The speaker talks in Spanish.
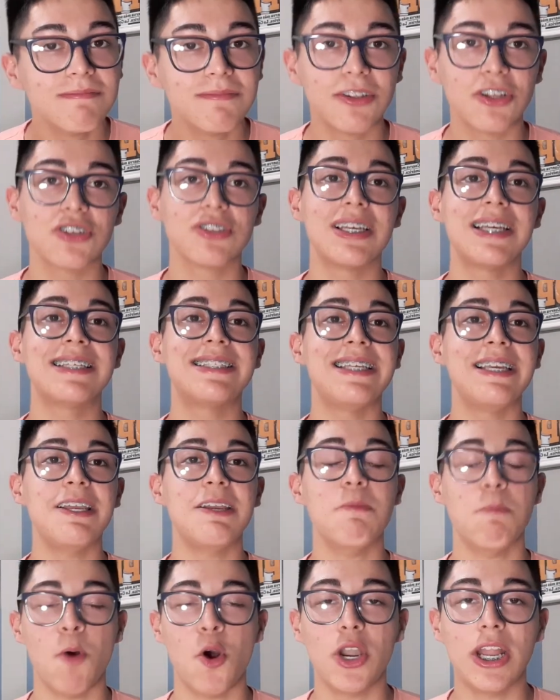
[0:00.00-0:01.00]
No sé
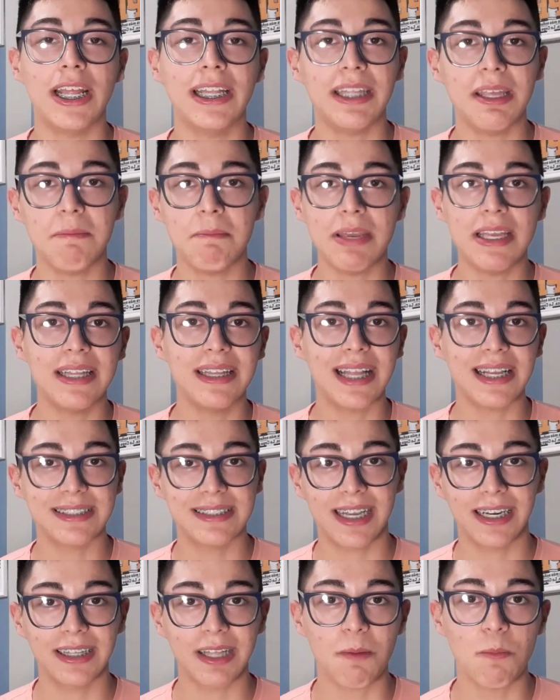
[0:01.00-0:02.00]
si Monetti pinta
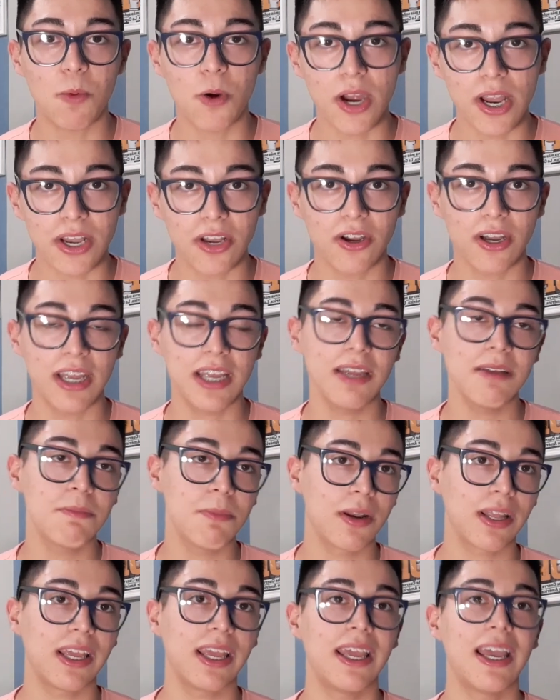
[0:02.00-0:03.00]
ser tan bueno, ¿eh?
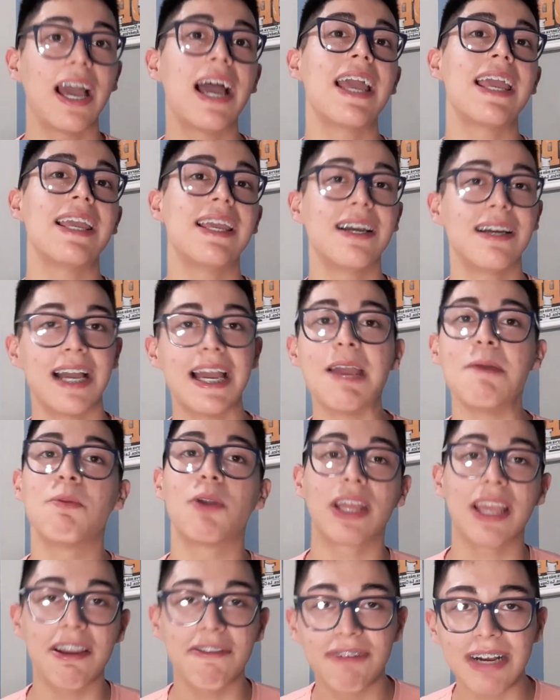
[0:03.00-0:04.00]
Porque, hay,
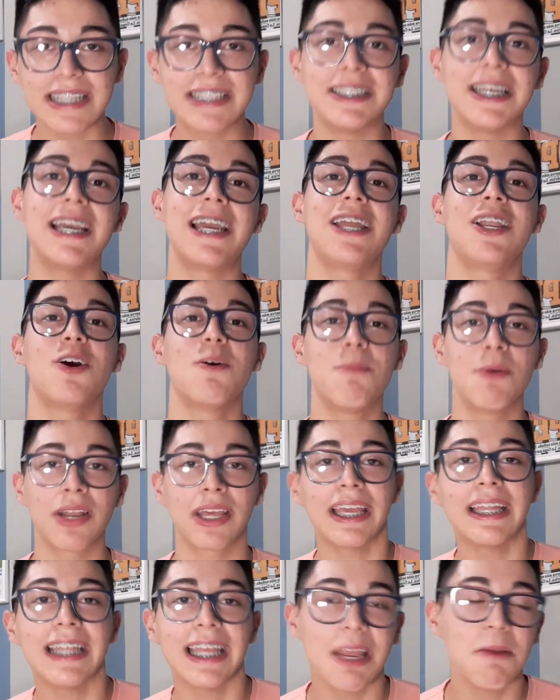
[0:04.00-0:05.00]
porque es fachero,
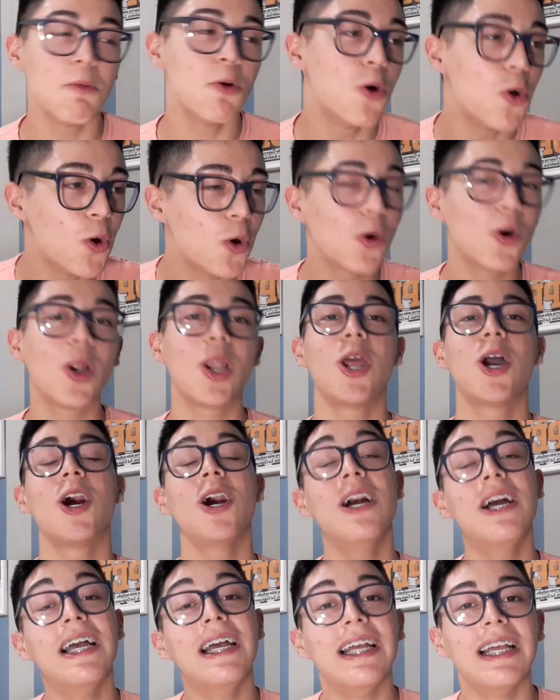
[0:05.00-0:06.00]
porque tiene
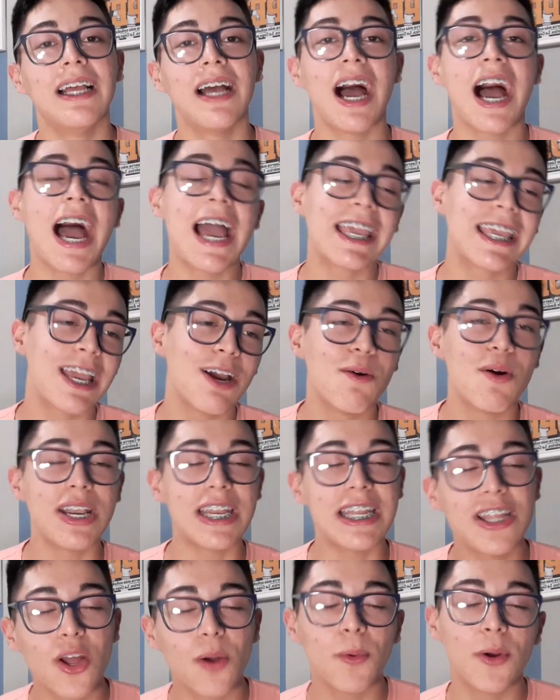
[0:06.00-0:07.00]
músculo. Ay, qué
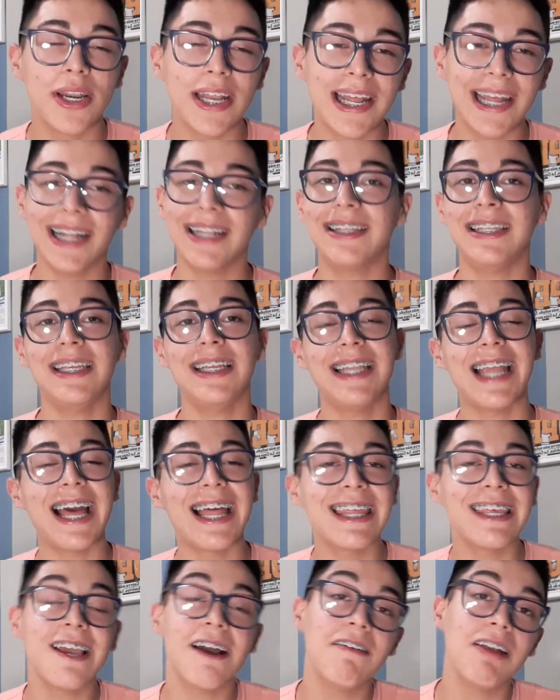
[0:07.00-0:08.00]
bonito Monetti,
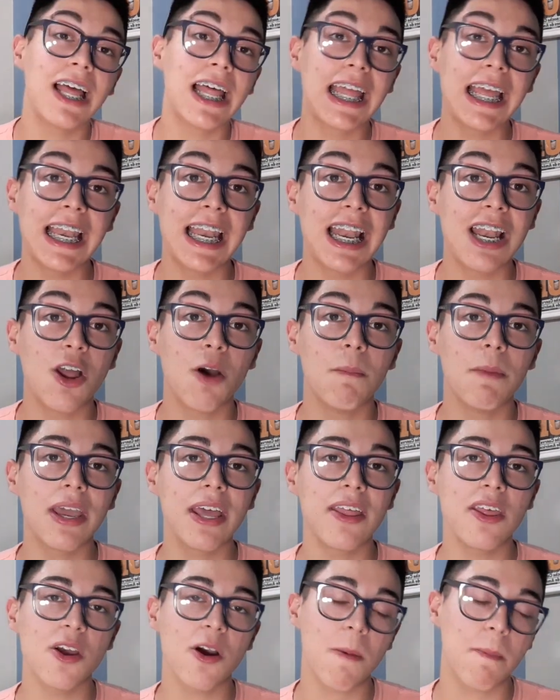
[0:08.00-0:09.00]
nadie habla de él en los
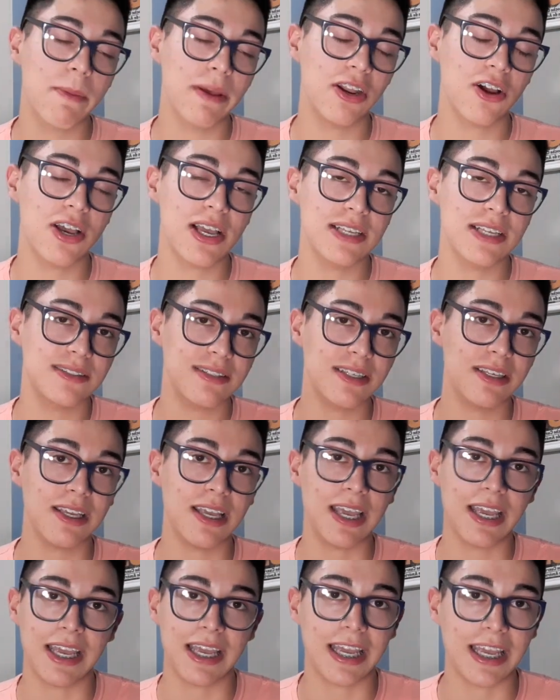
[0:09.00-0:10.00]
medios, pero es
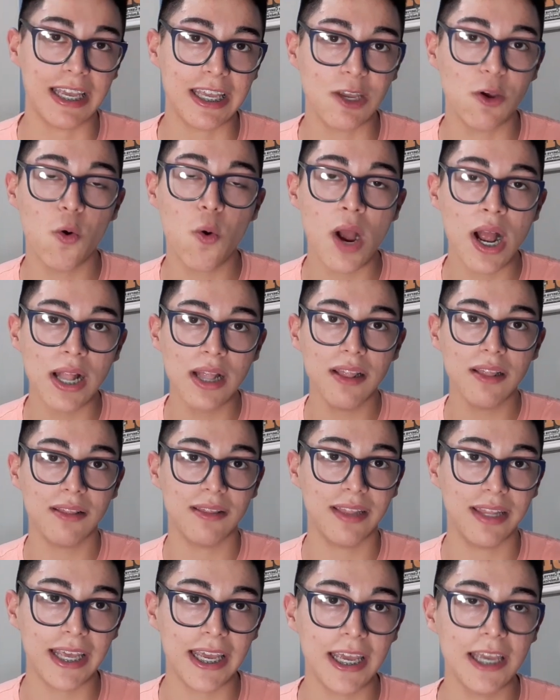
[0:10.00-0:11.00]
eh, igual
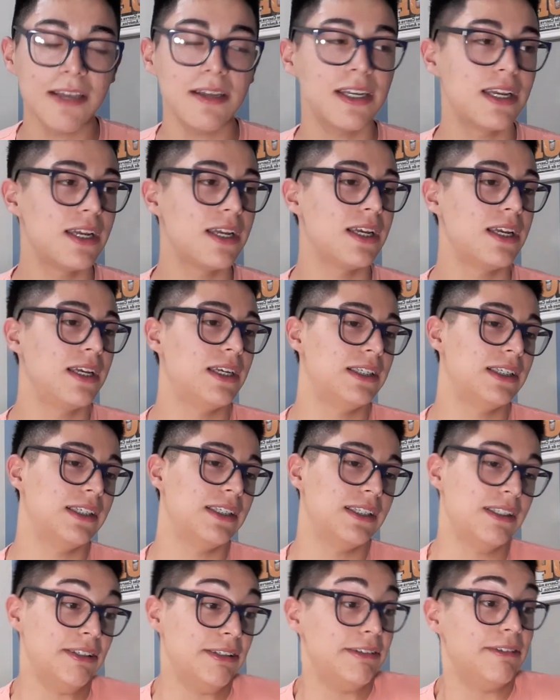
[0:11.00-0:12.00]
de
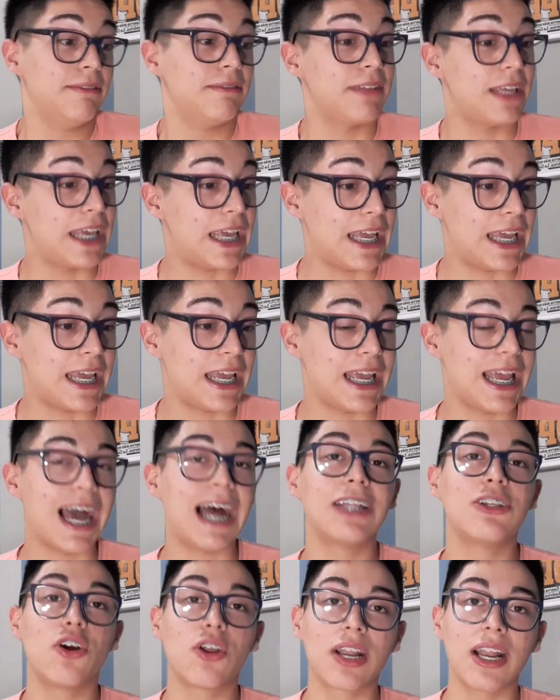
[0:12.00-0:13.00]
eh,
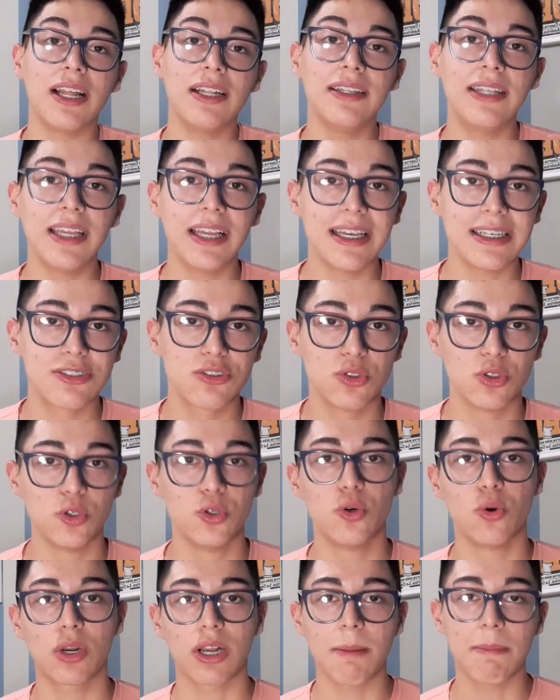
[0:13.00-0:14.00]
atorrante que
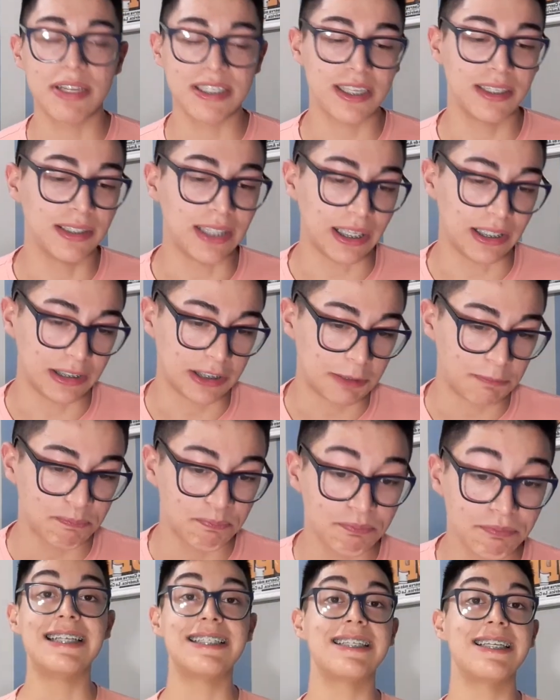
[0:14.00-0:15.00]
su
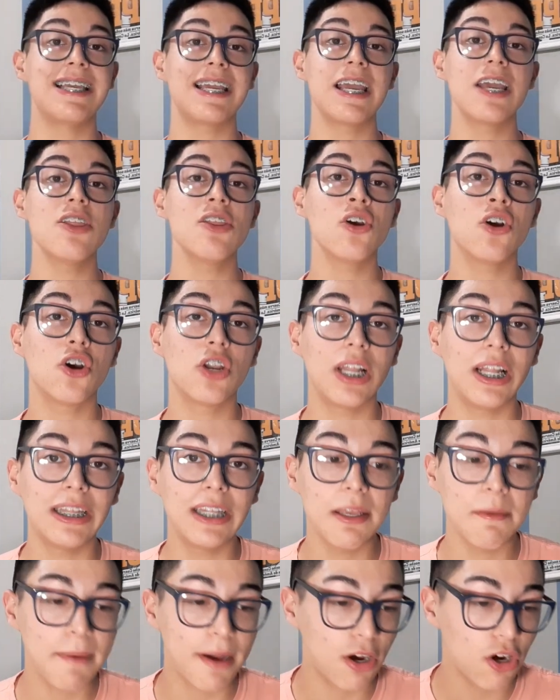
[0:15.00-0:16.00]
representante. Siguiendo con el
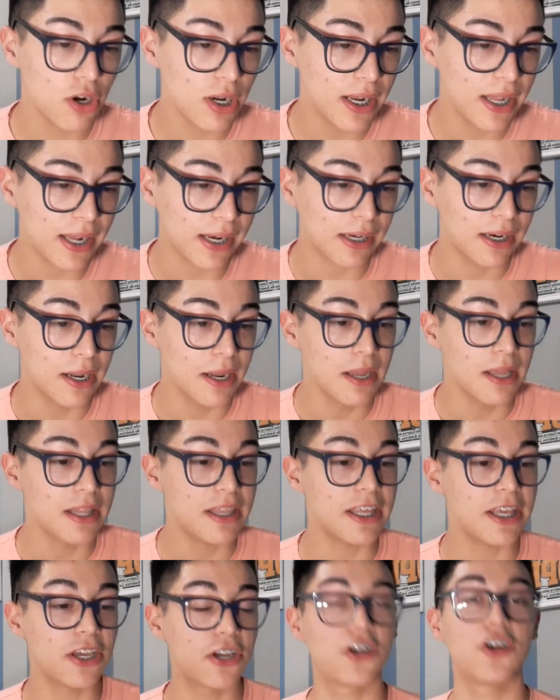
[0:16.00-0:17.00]
tema Oler,
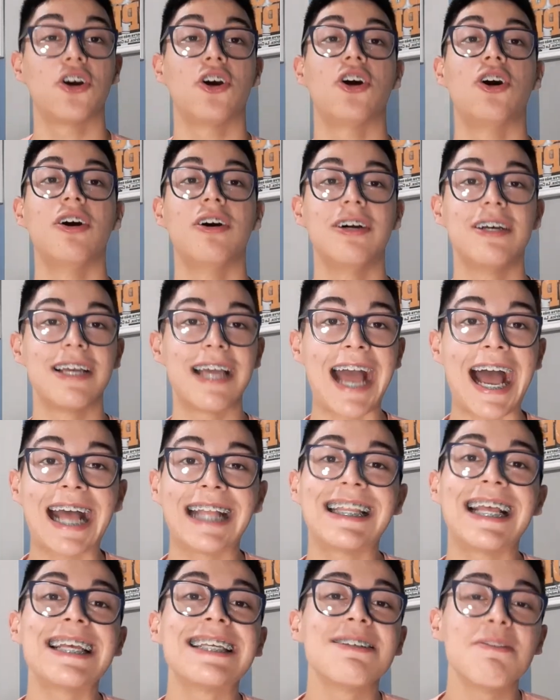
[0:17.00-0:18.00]
dijo,
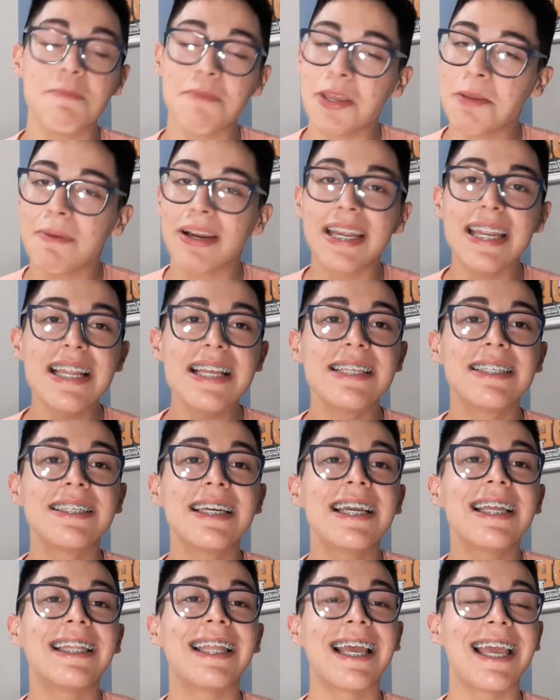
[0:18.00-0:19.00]
hasta,
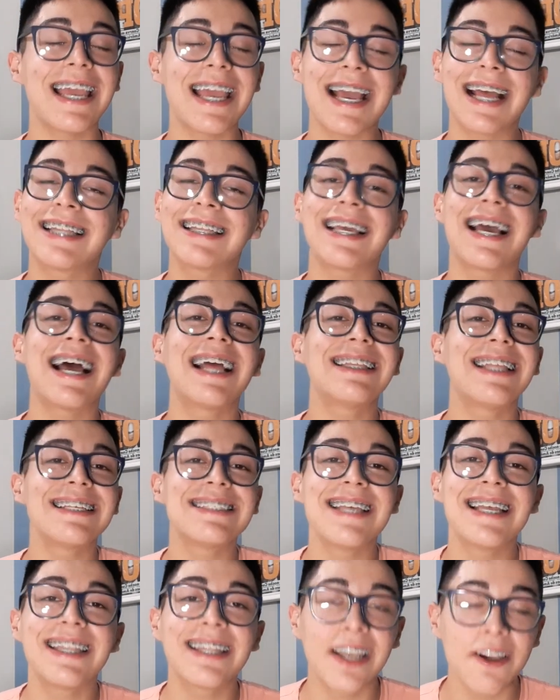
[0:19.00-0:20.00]
imagínense que hasta,
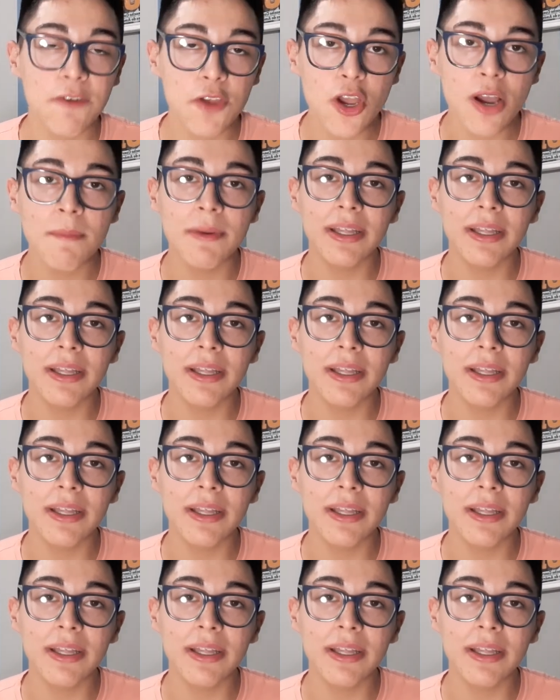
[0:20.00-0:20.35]
se atrevió a